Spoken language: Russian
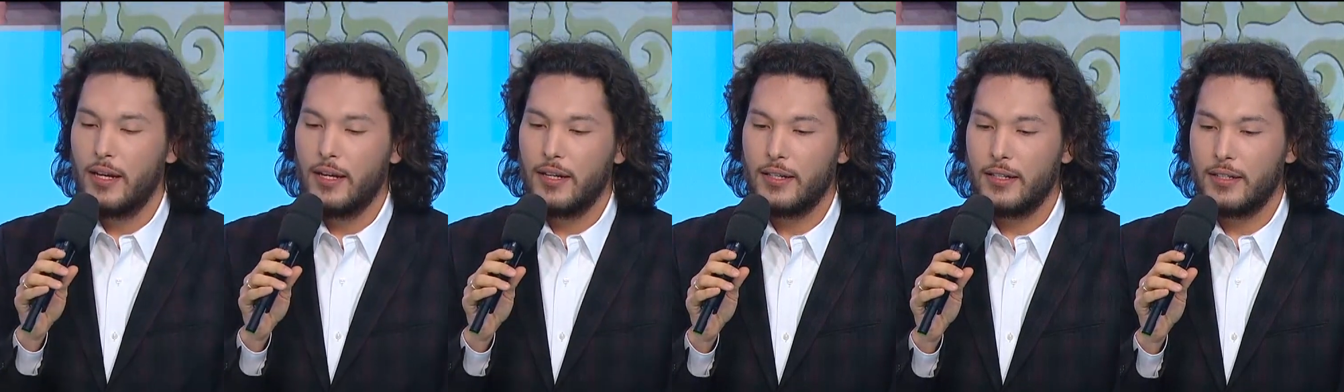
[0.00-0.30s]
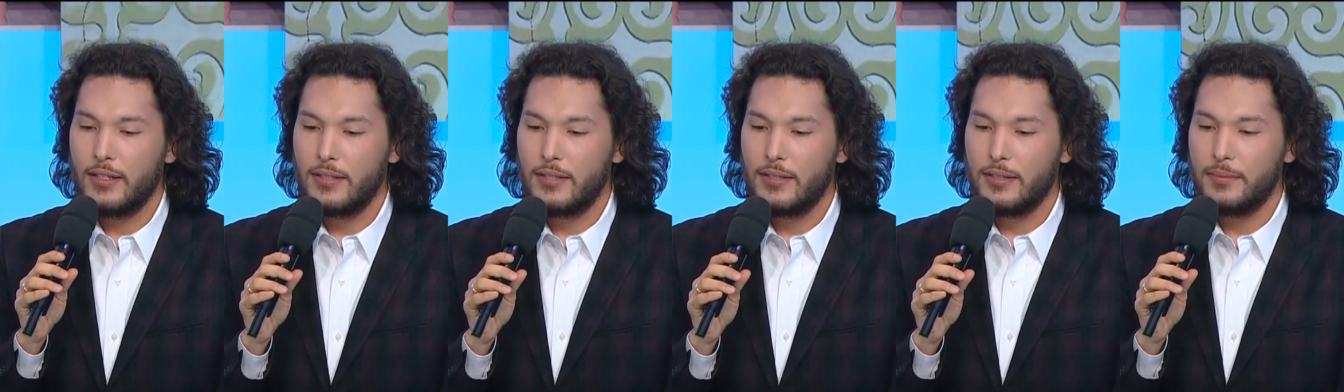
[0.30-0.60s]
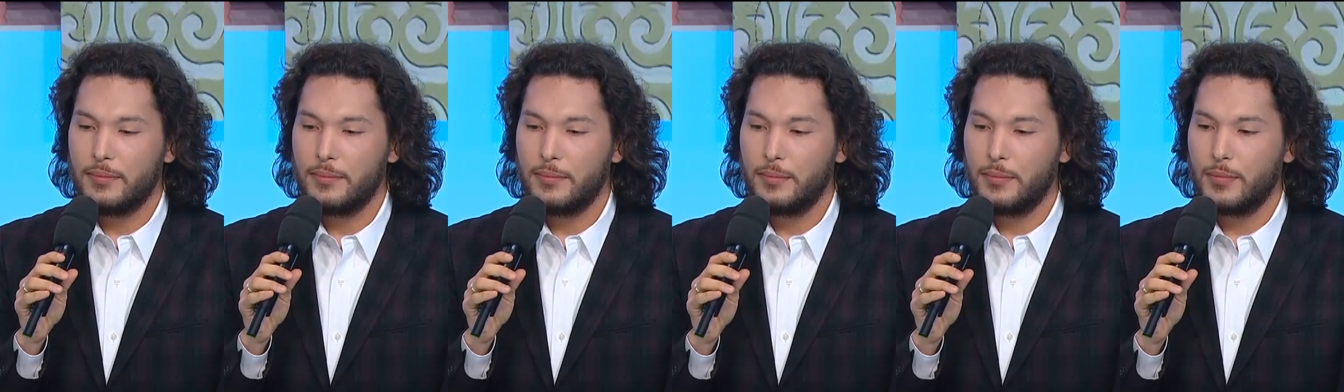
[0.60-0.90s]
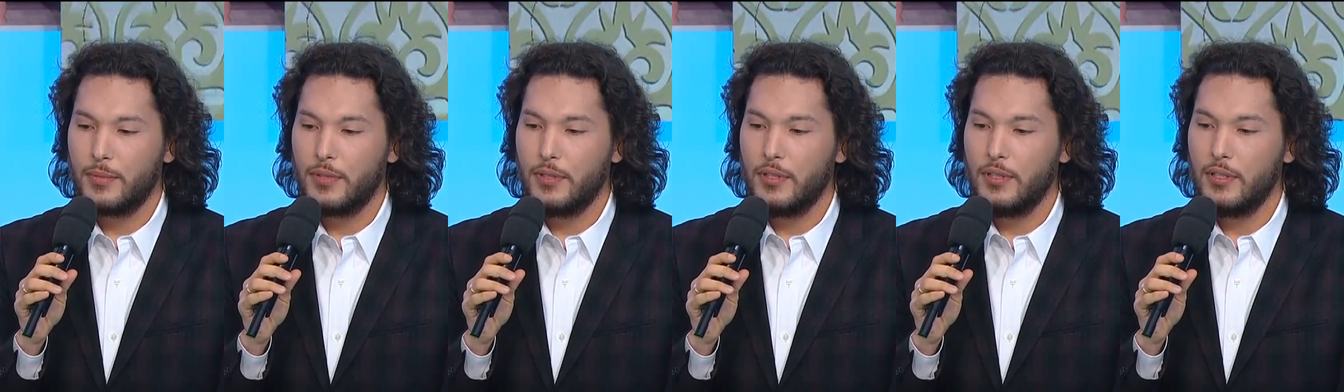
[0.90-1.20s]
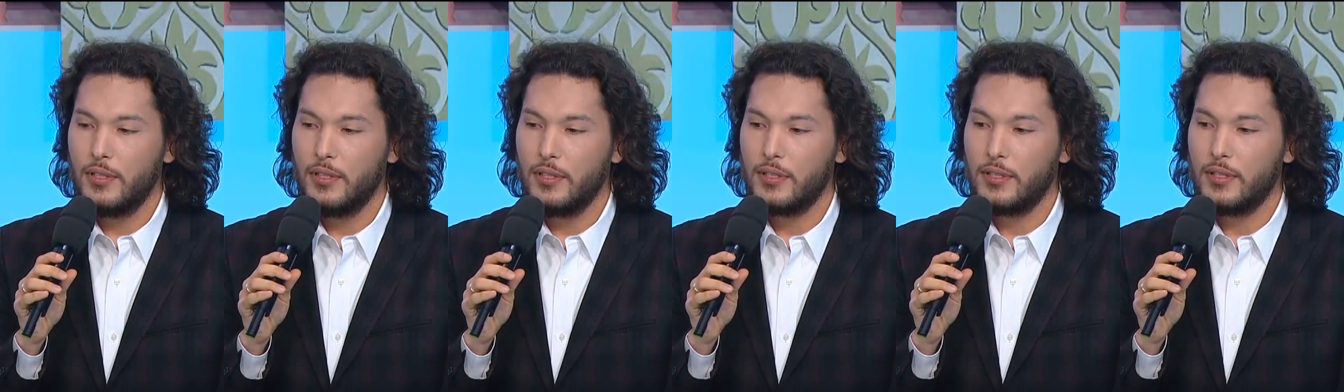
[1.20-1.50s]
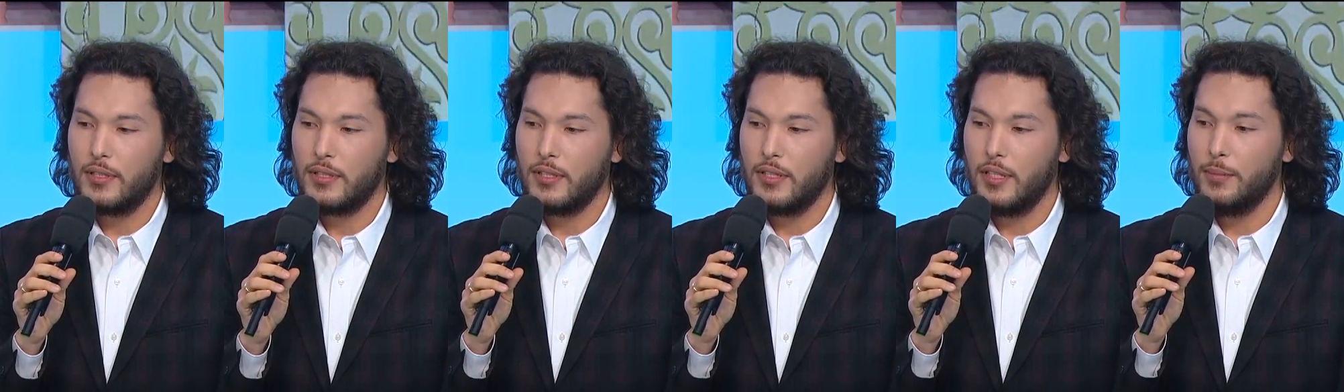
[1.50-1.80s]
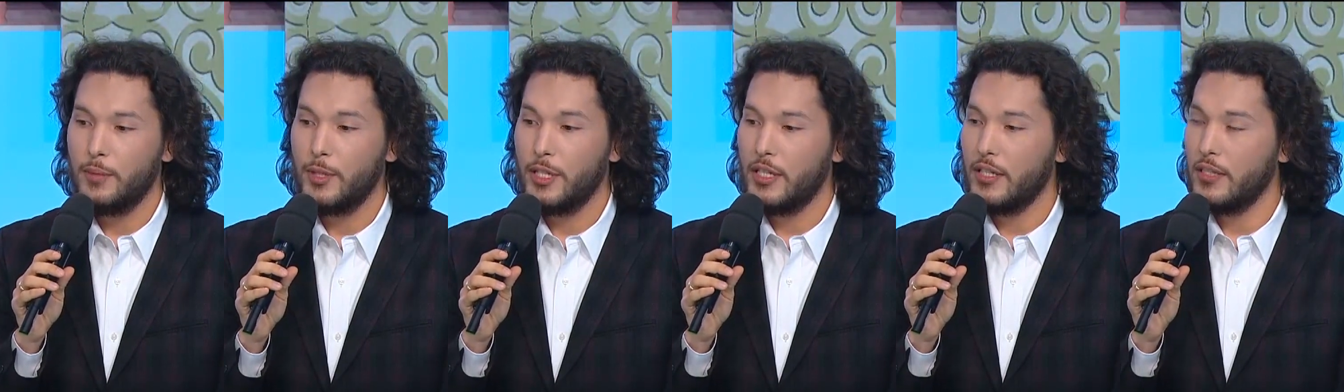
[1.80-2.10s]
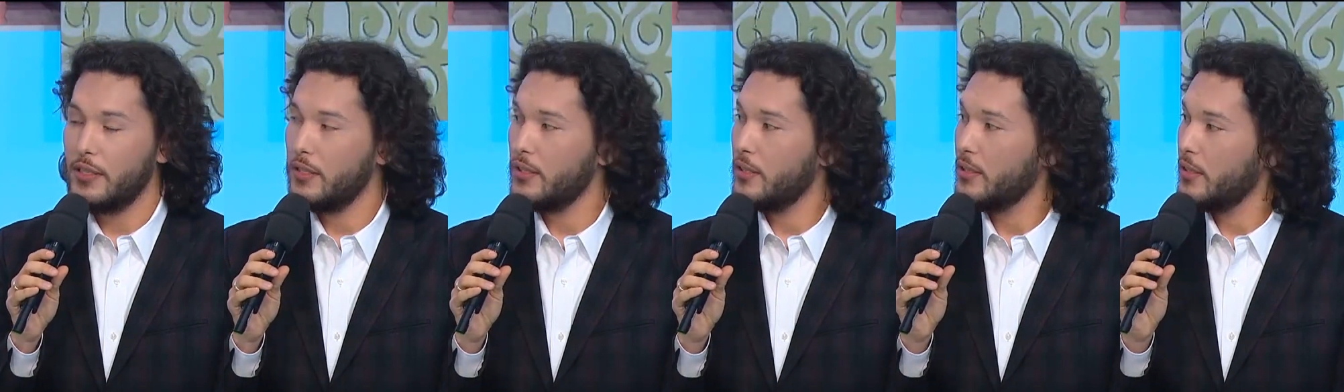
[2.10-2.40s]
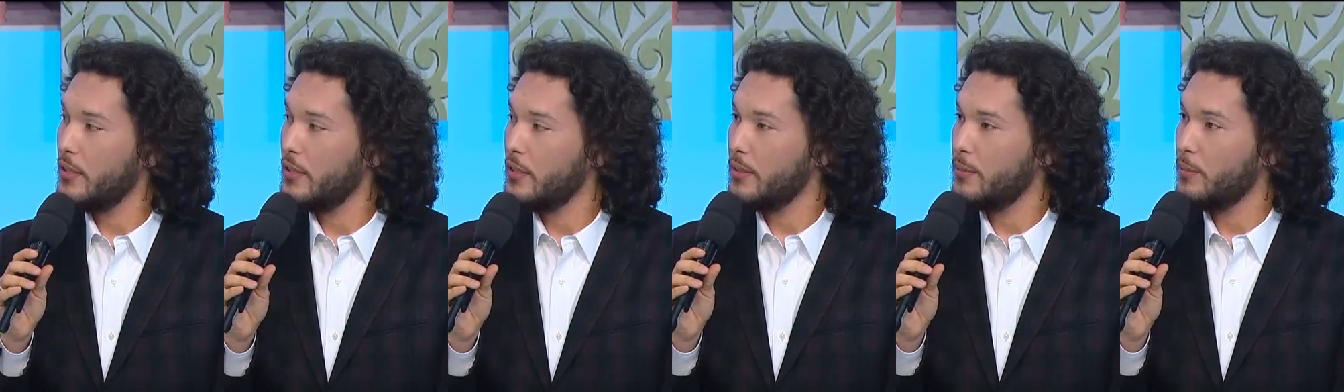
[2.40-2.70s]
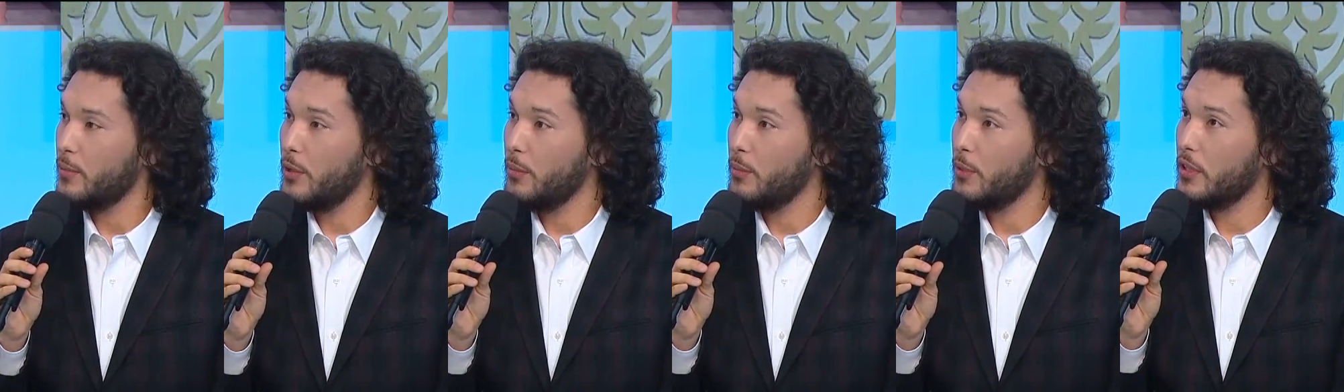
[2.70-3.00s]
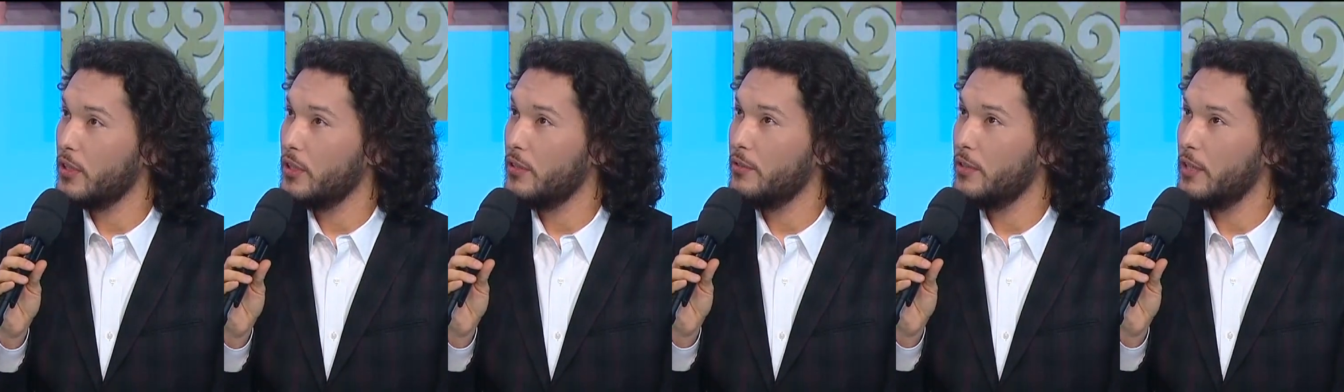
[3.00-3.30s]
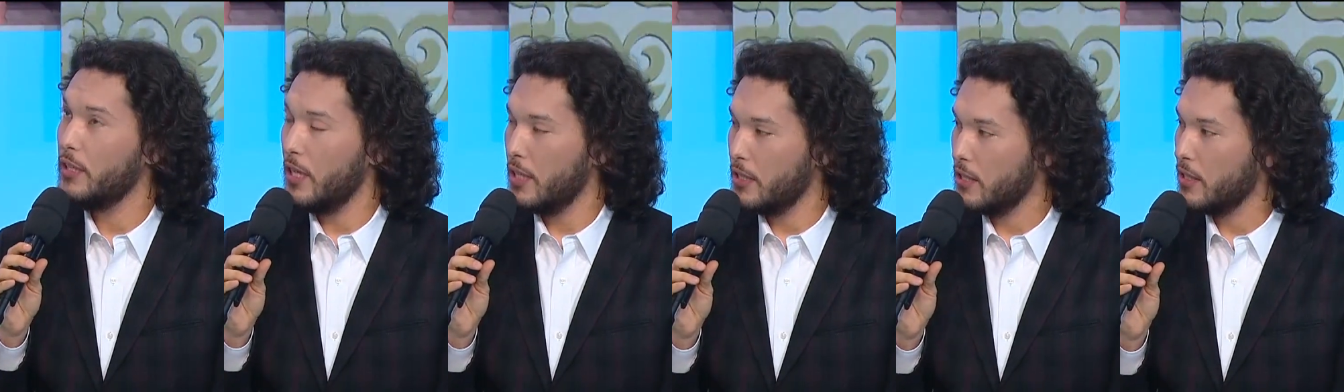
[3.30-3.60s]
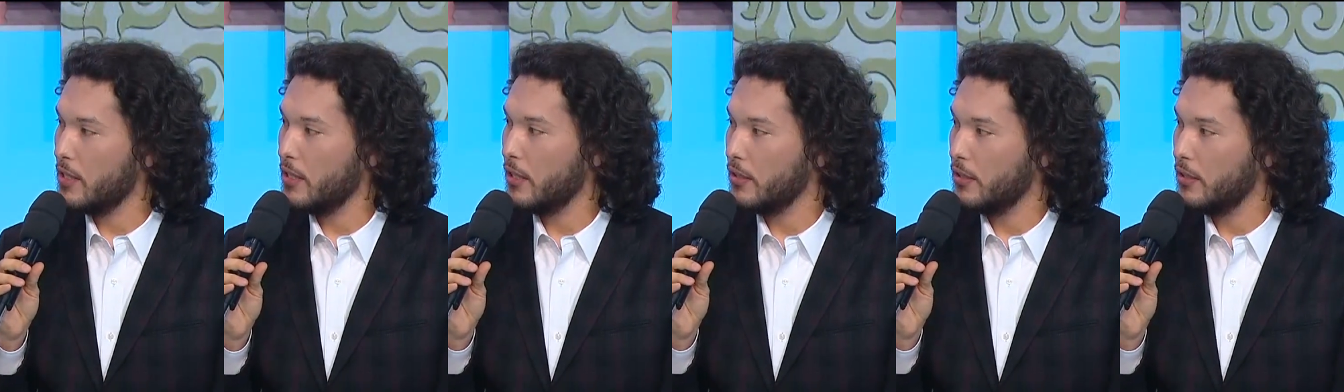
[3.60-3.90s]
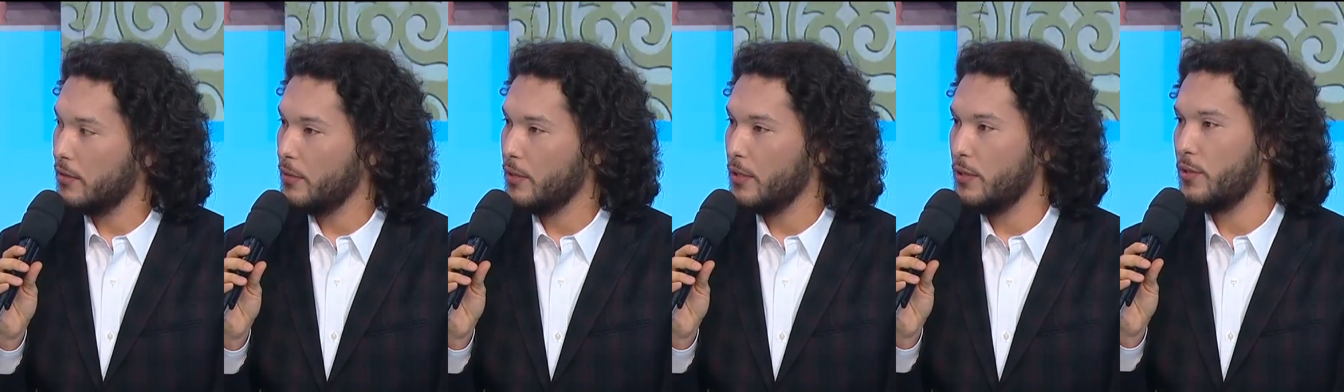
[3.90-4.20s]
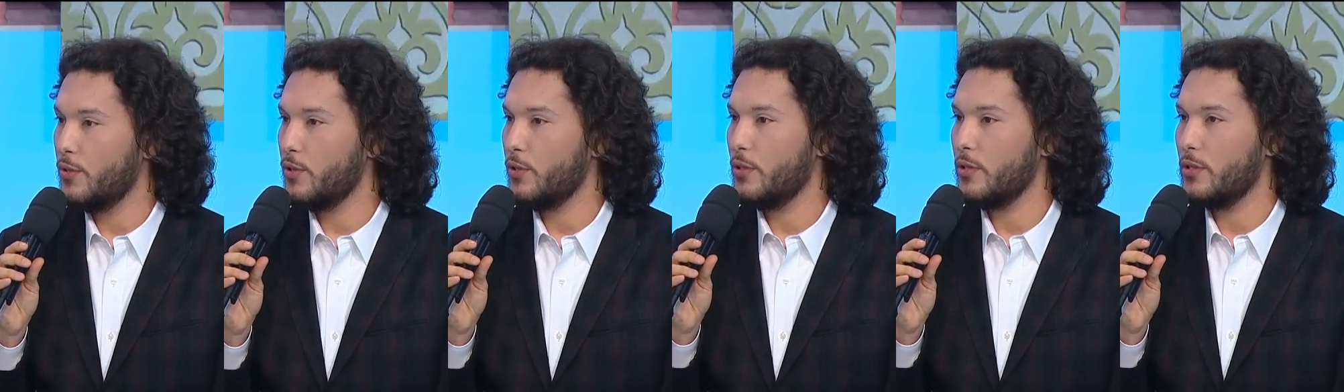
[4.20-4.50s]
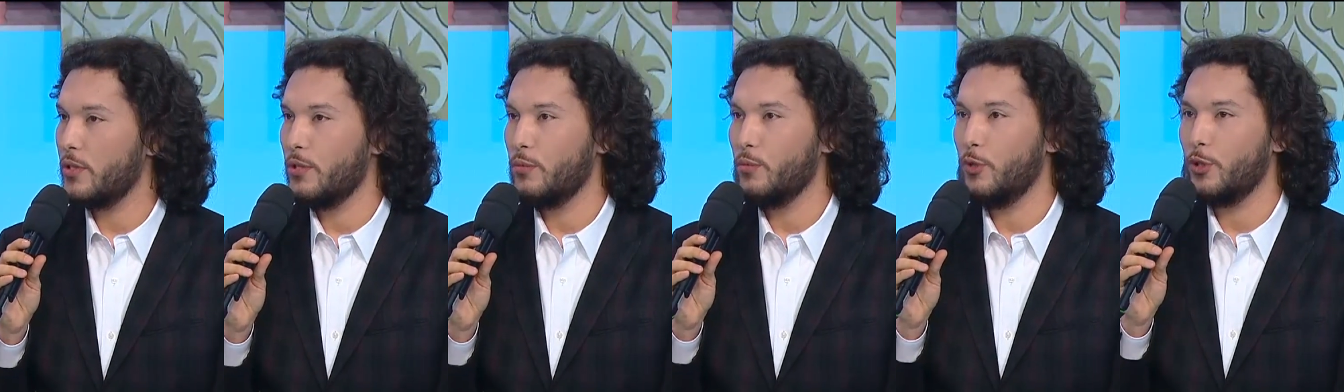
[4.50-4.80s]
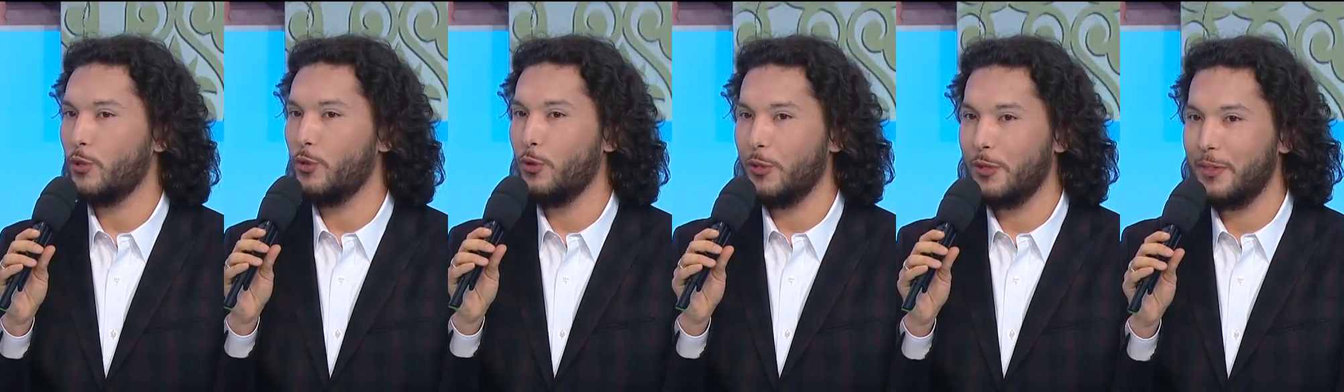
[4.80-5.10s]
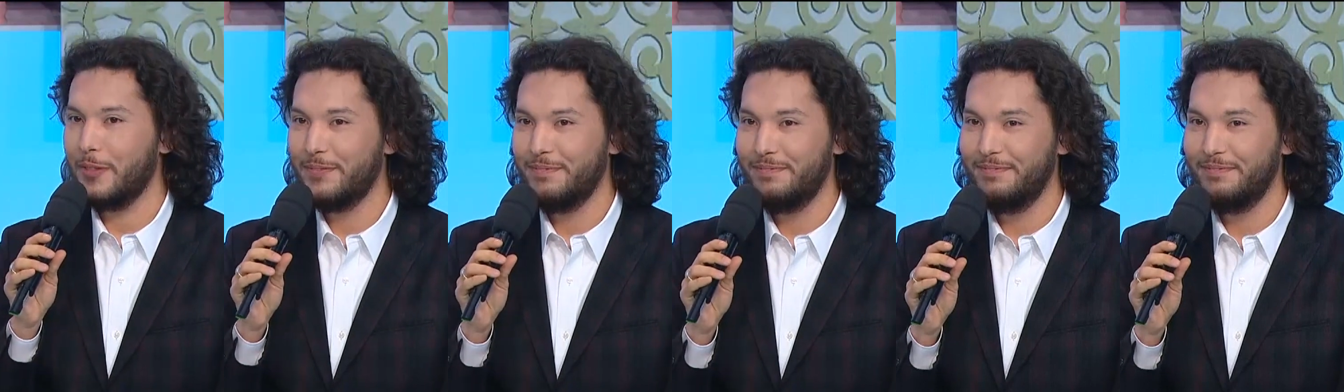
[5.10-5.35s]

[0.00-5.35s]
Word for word: Э, и Сколько для меня... было тогда? Мне было 12 лет, 2007 угу. год.